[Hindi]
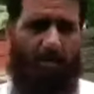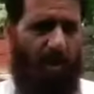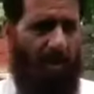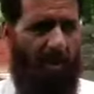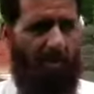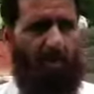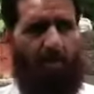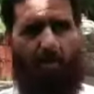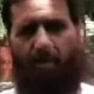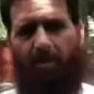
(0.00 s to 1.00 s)
हम अला
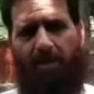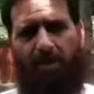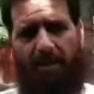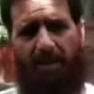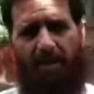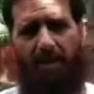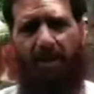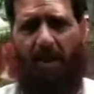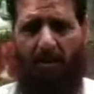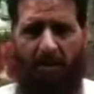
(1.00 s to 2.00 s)
हुकूमत से
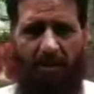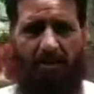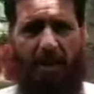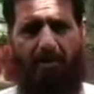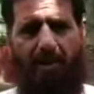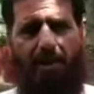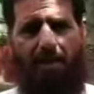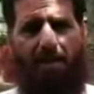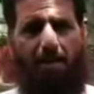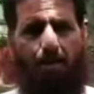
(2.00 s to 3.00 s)
गवर्नर साहब से
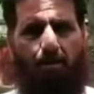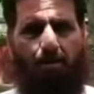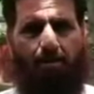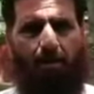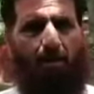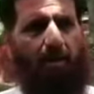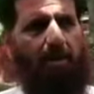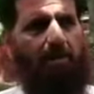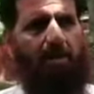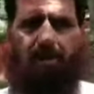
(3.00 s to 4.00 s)
और
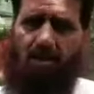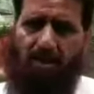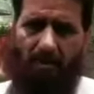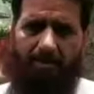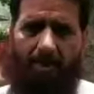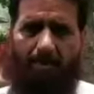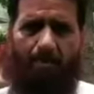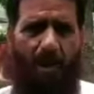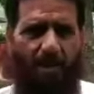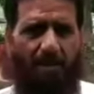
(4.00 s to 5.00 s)
डीसी साहब से
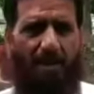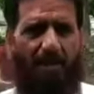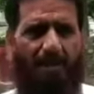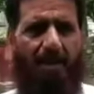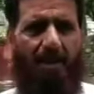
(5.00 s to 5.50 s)
गुजारिश करते